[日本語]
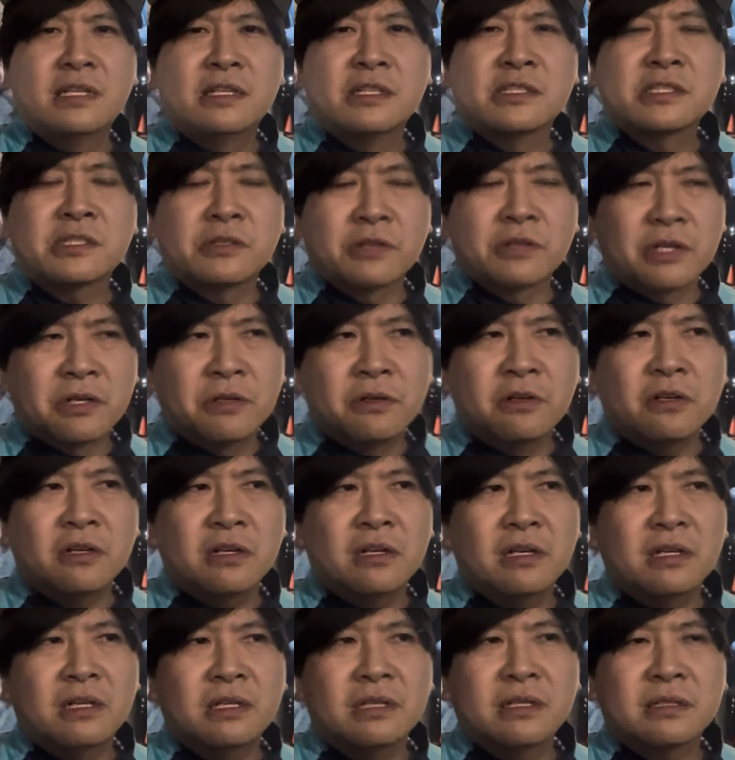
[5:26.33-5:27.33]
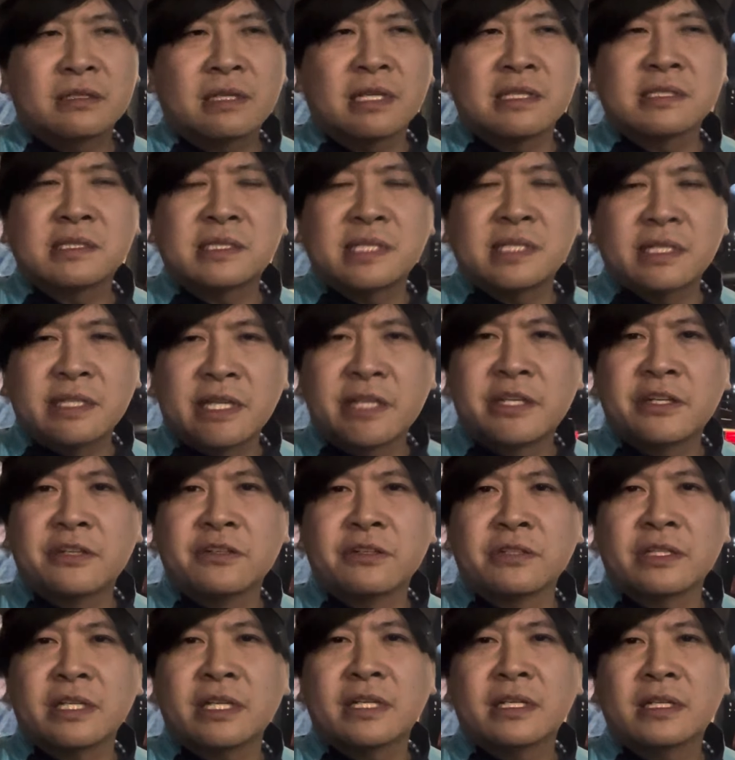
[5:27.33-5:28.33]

それを達成できるように、